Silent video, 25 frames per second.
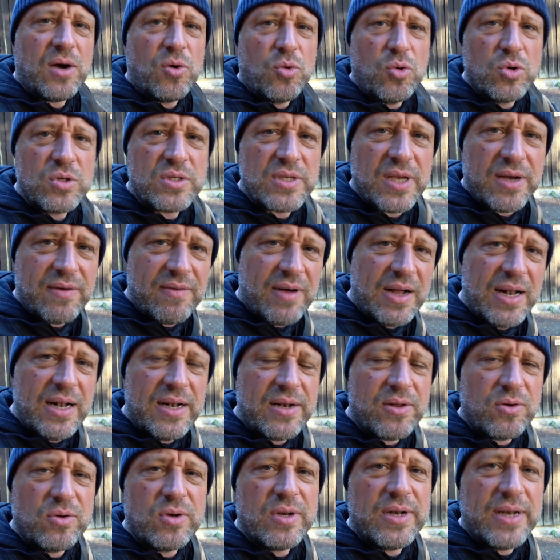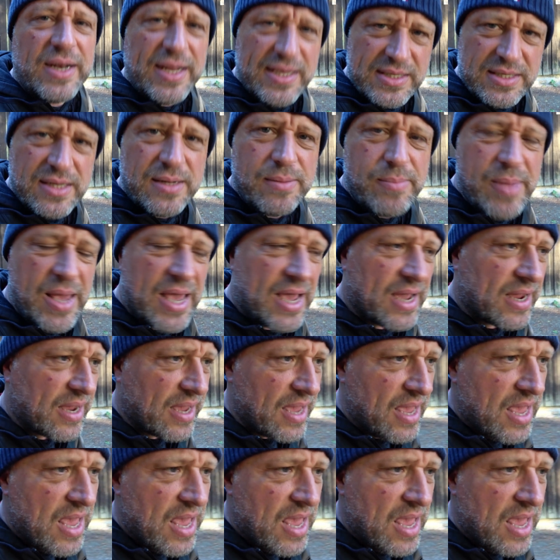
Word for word: Osterwald und Nesselberg